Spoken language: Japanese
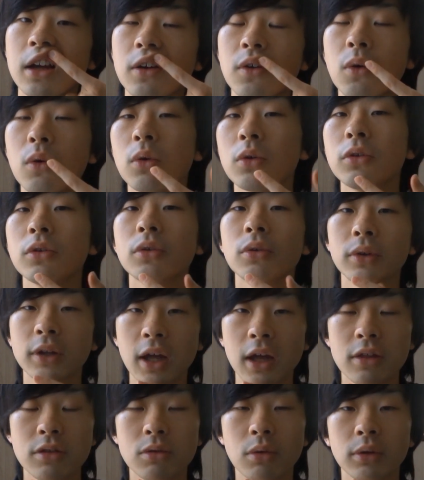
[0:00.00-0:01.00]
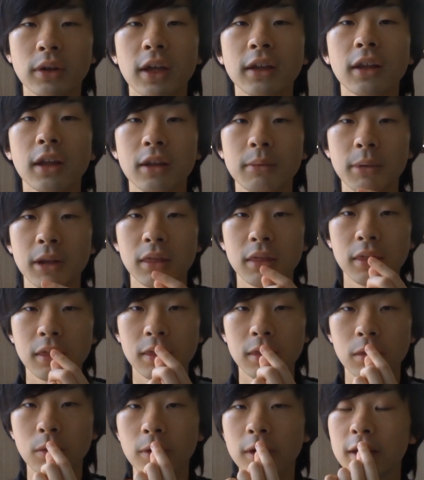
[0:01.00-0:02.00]
こういうような状態になってます。
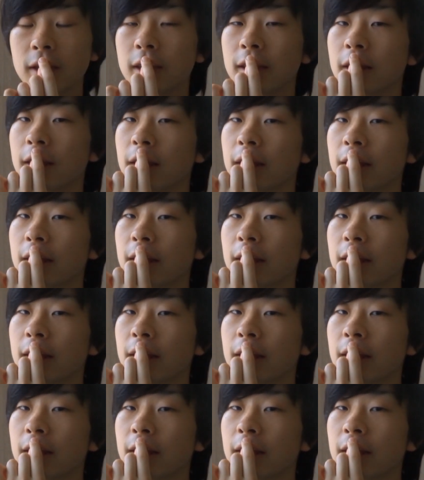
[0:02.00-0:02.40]
それに、